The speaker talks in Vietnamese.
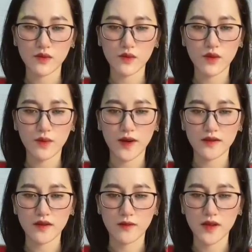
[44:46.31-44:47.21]
Cô không
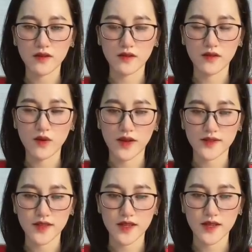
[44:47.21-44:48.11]
ăn được bất cứ đồ ăn
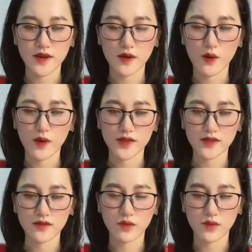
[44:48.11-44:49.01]
gì Ngoại
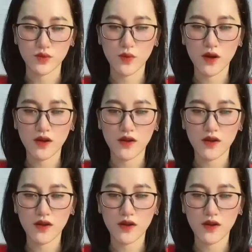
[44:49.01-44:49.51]
trừ đồ chua